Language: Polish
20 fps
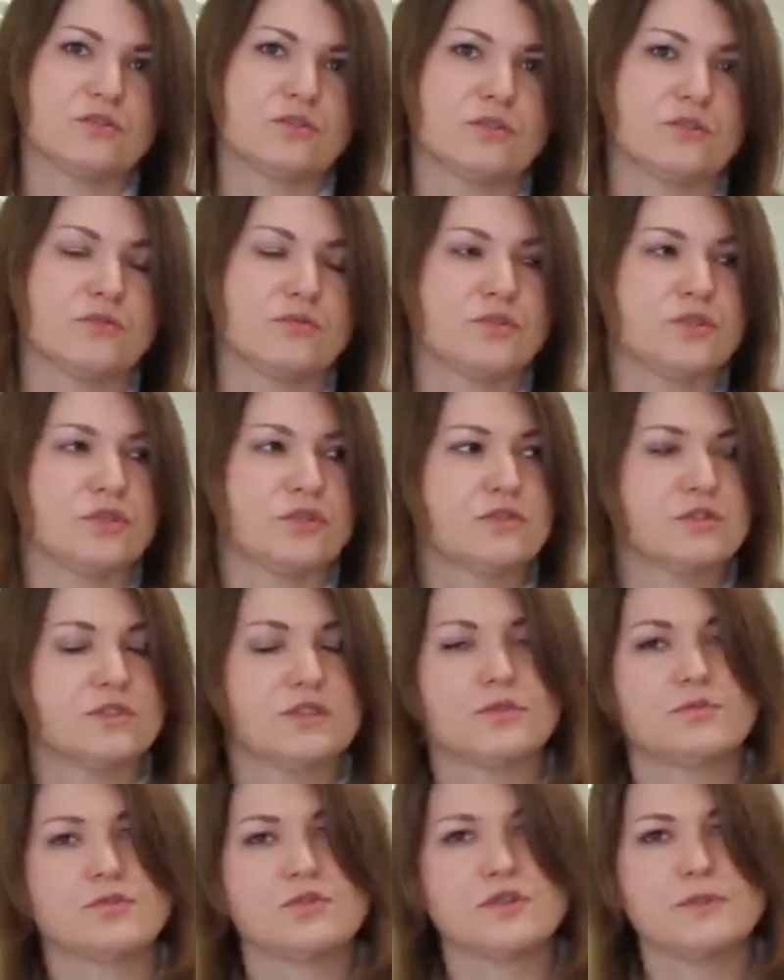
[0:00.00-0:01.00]
czyli różnego
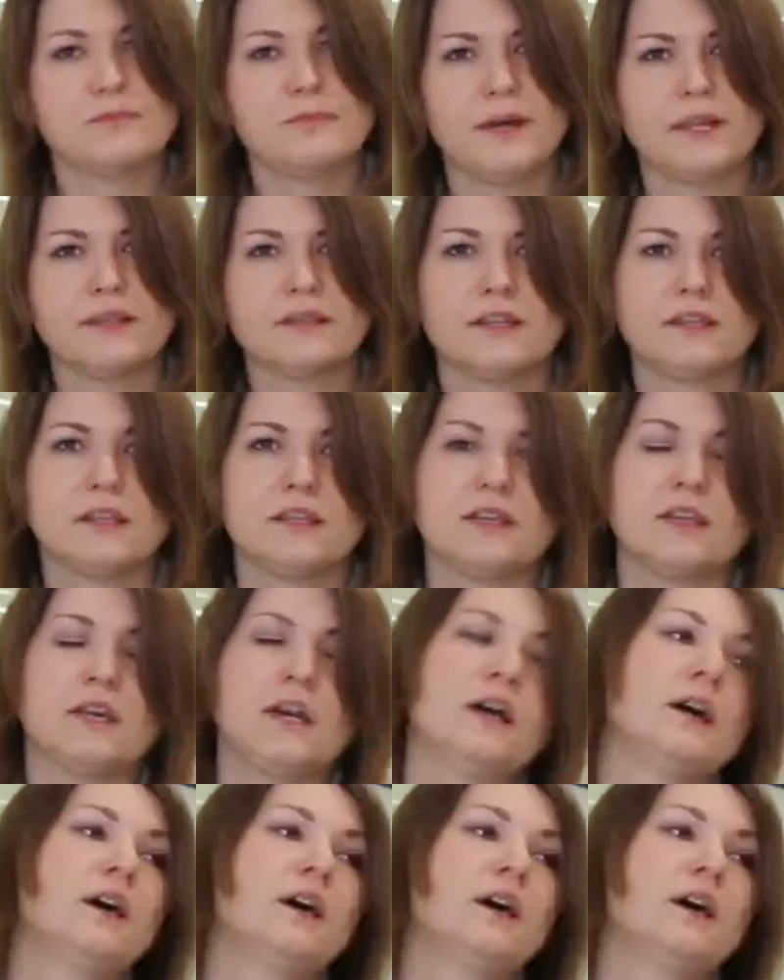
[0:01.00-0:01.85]
rodzaju szczypanki,